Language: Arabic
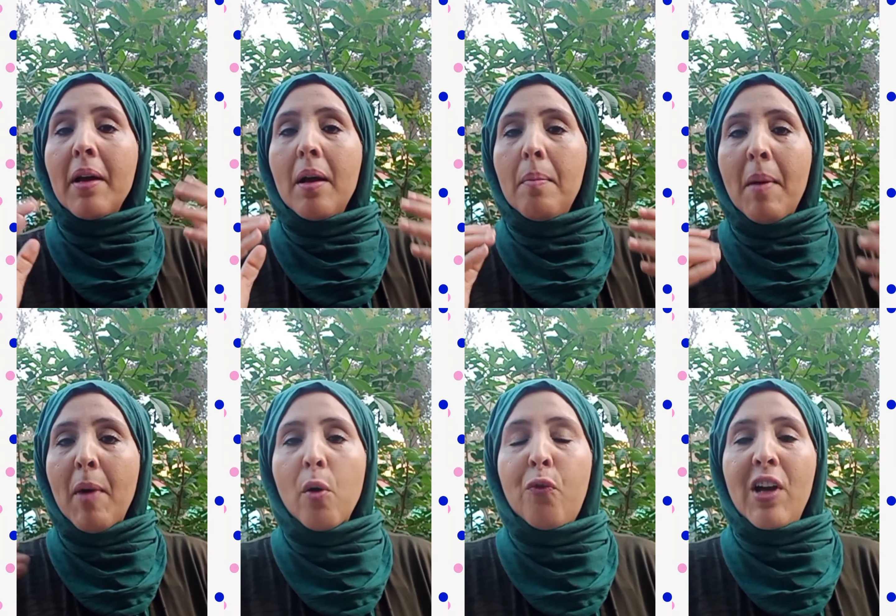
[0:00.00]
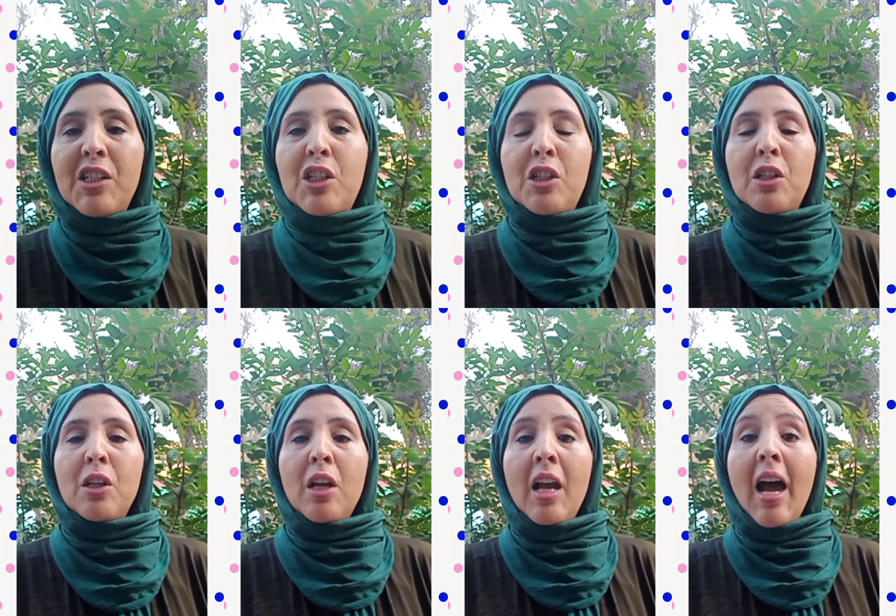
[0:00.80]
ما معروفاش
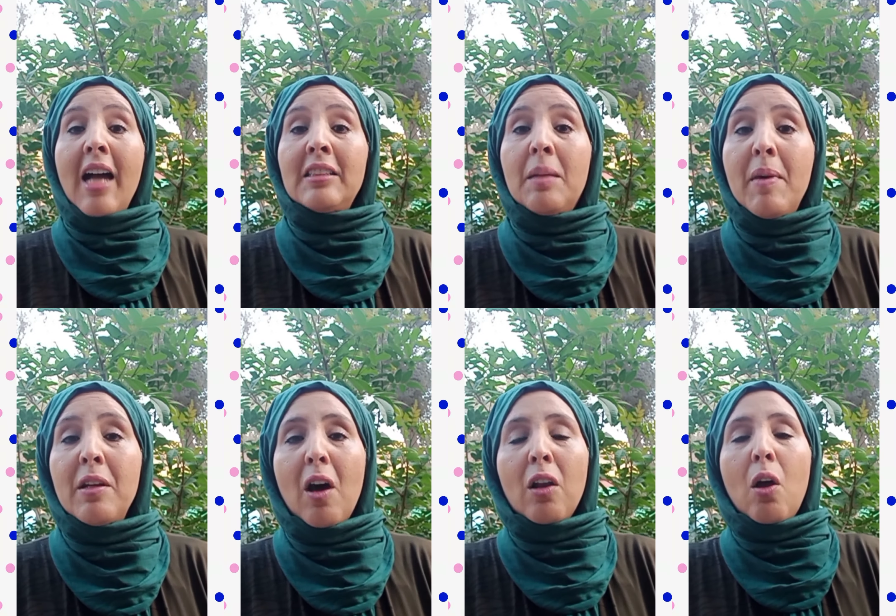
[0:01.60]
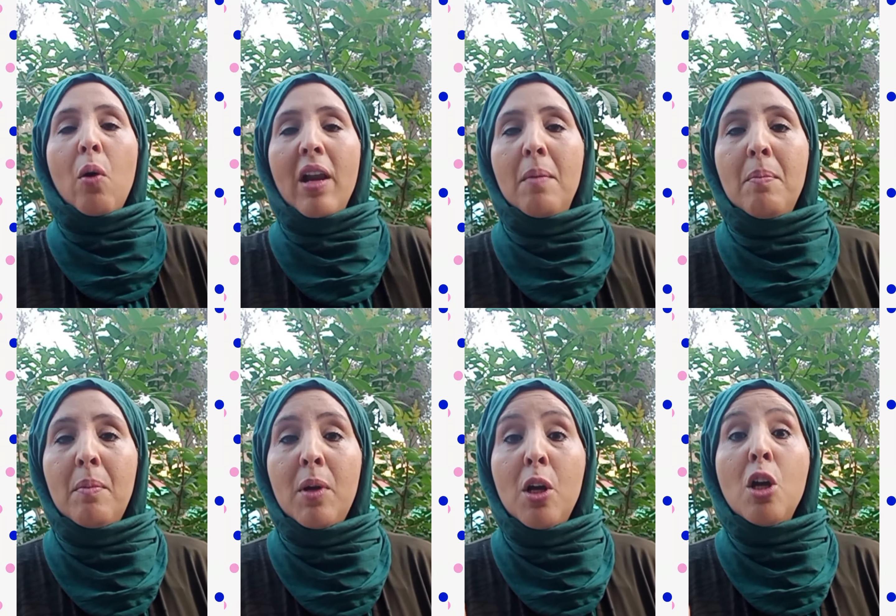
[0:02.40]
عند من الله اعلم
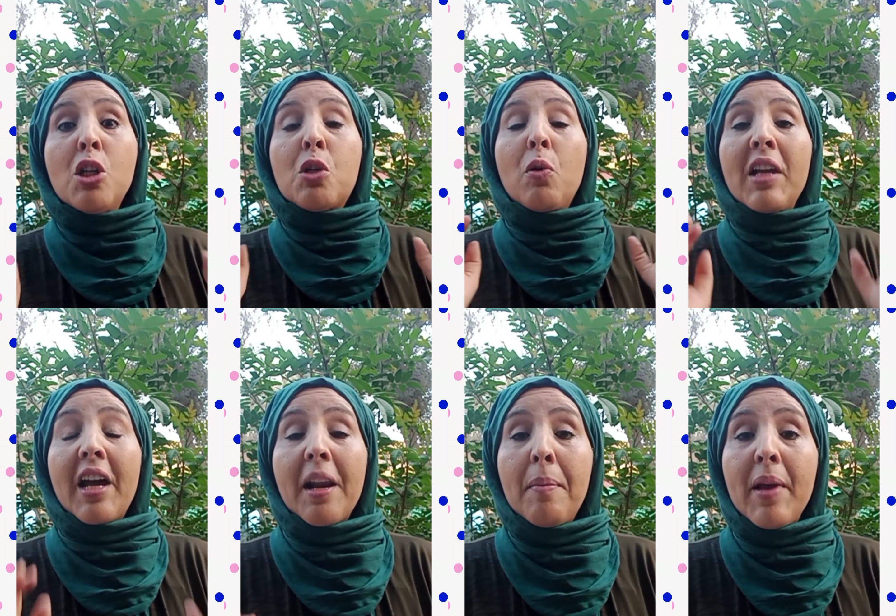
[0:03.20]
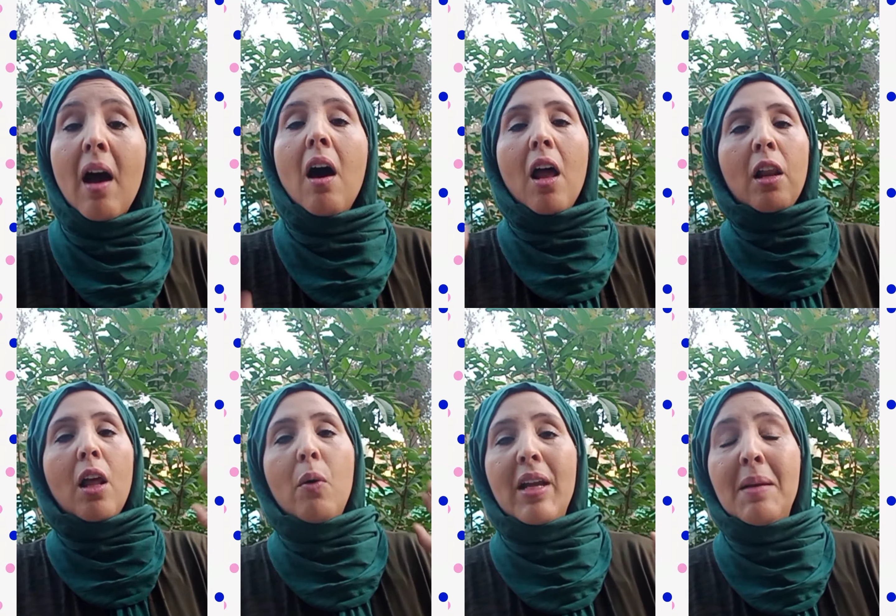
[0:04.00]
شكون اللي غر بها
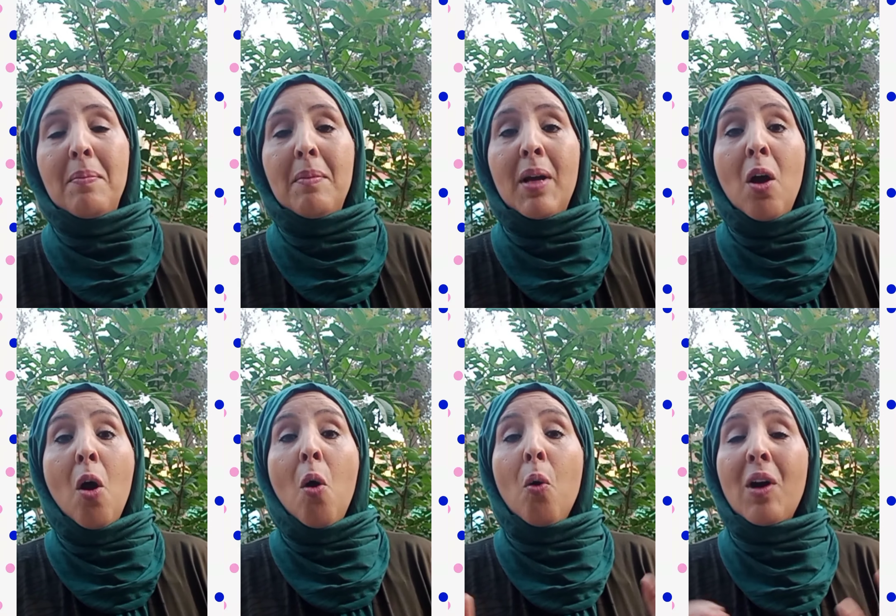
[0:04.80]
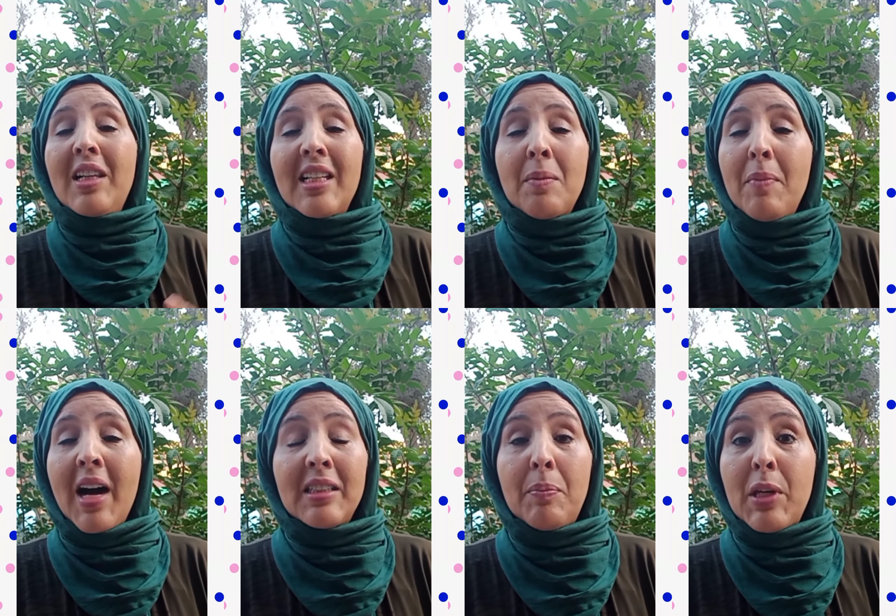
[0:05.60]
الله اعلم وخلات
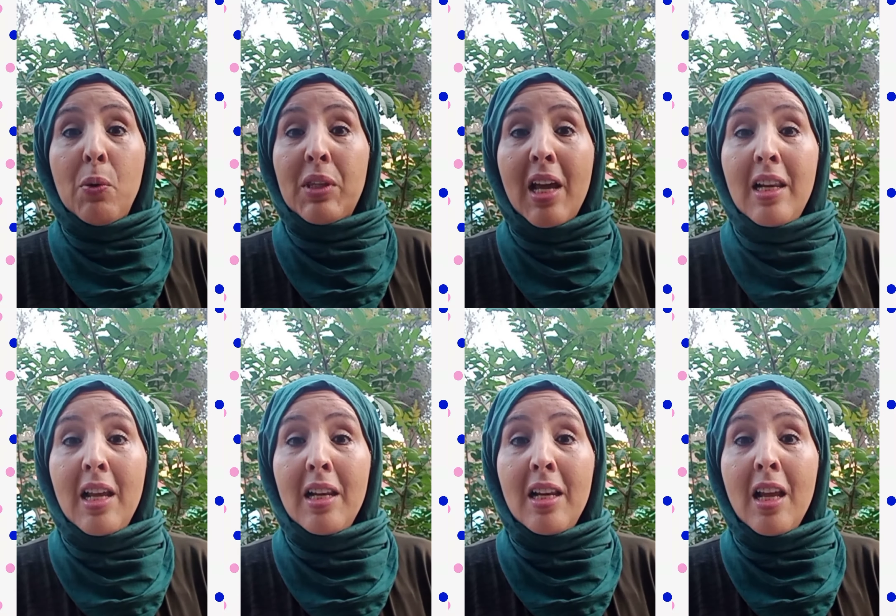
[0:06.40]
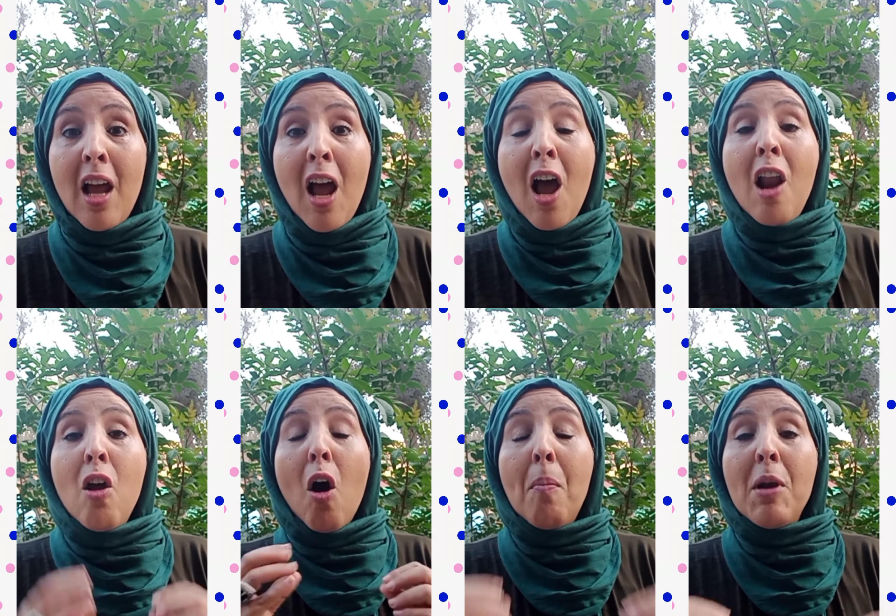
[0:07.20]
امها تبكي وتهلل
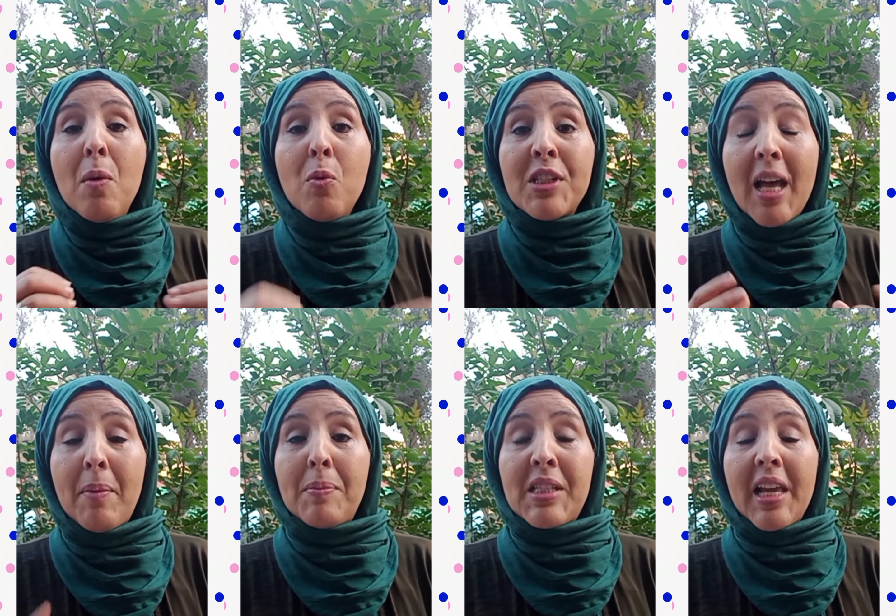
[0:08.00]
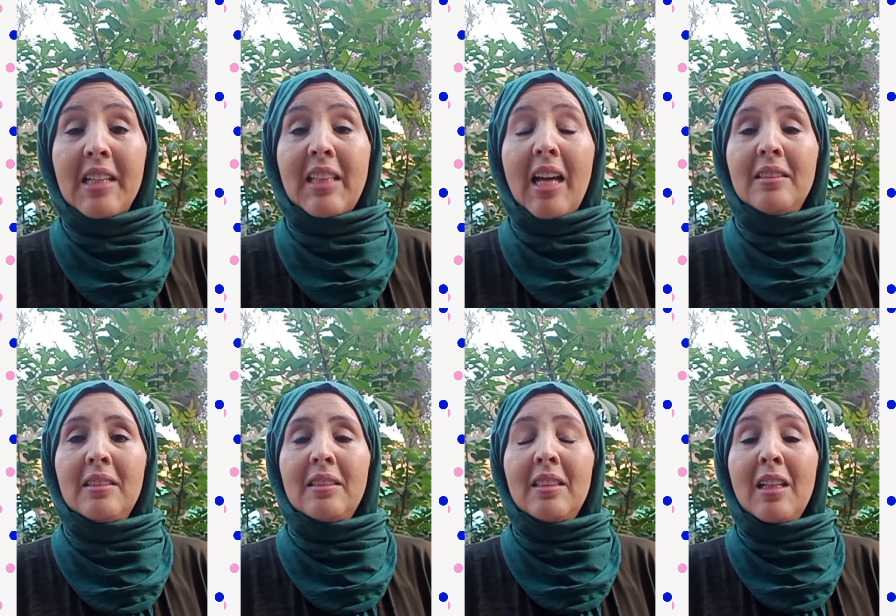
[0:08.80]
الام اللي مصابه
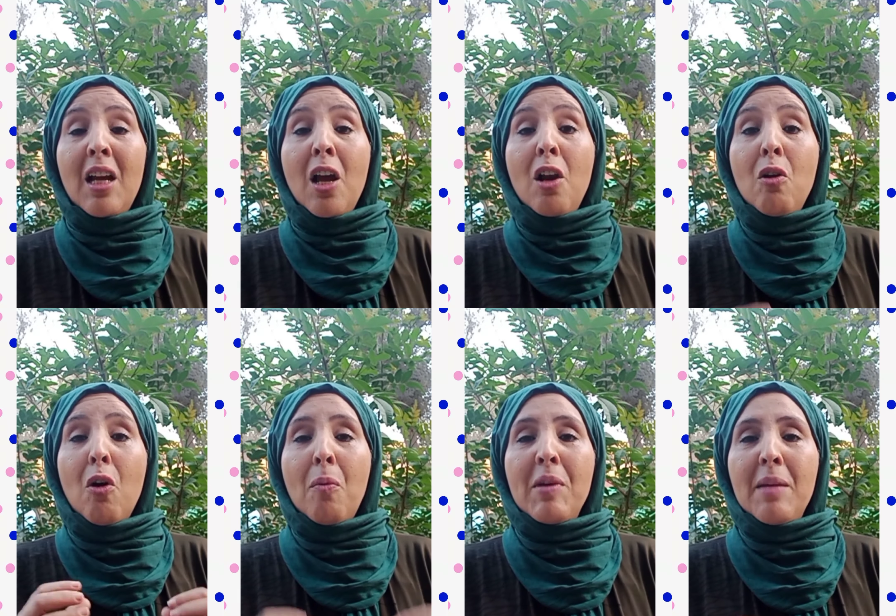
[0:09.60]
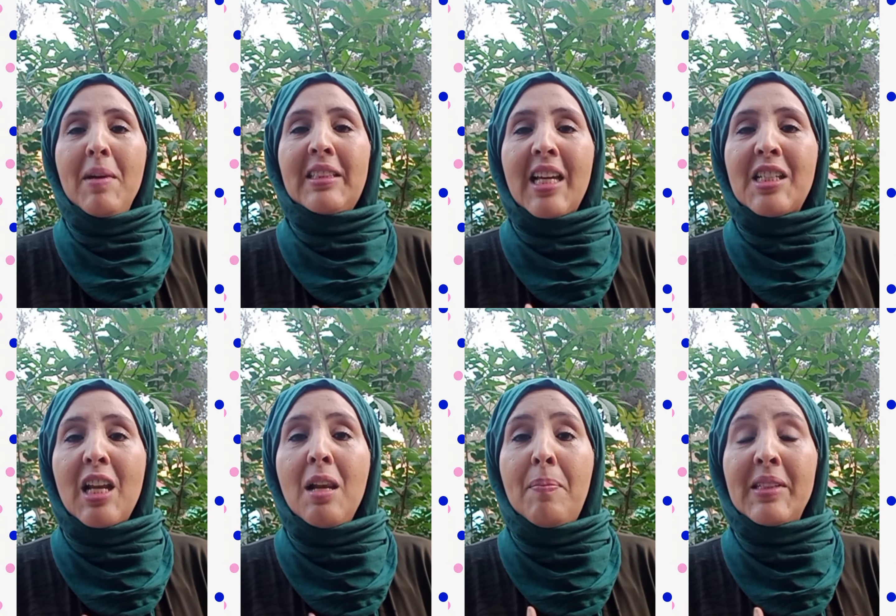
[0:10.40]
بسرطان الام اللي محتاجه
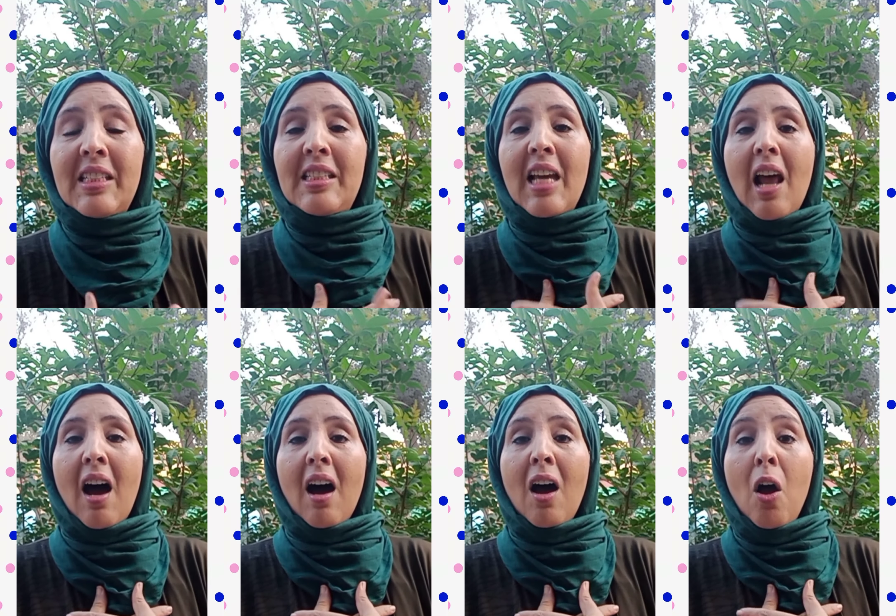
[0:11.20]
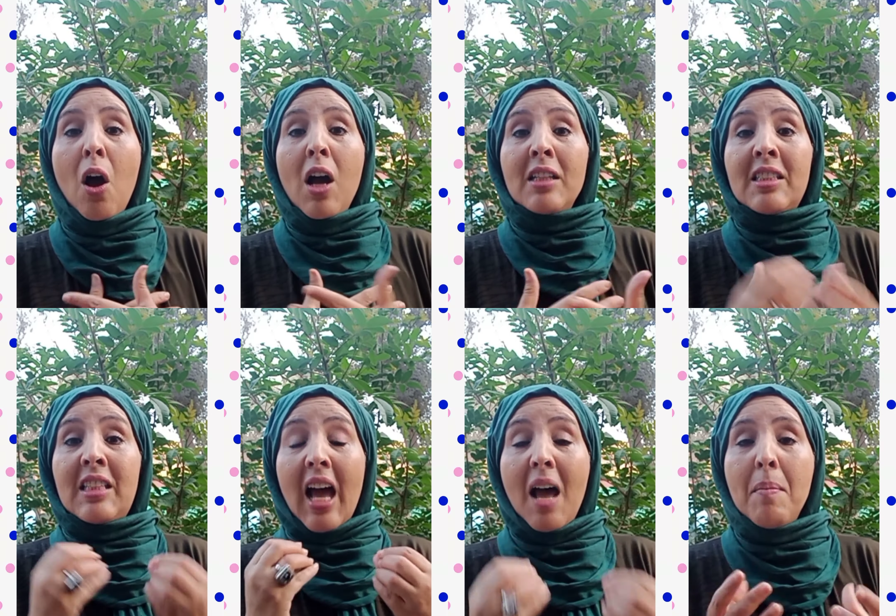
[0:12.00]
البنت ديالها
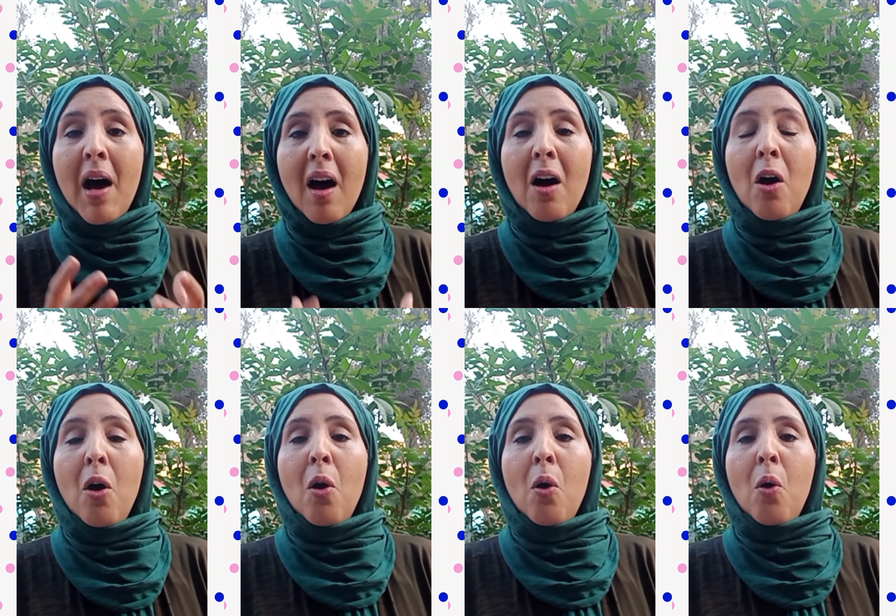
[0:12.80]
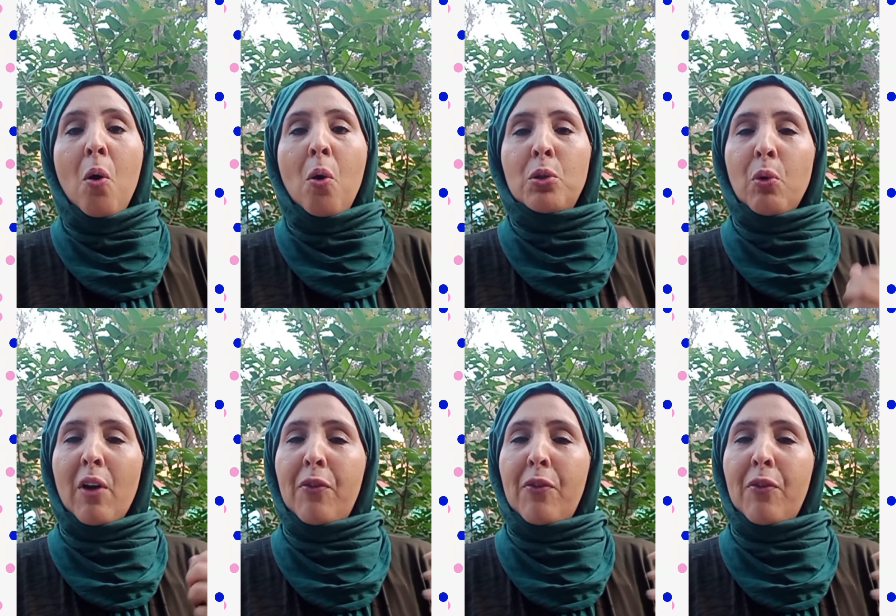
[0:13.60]
تدعمها وتوقف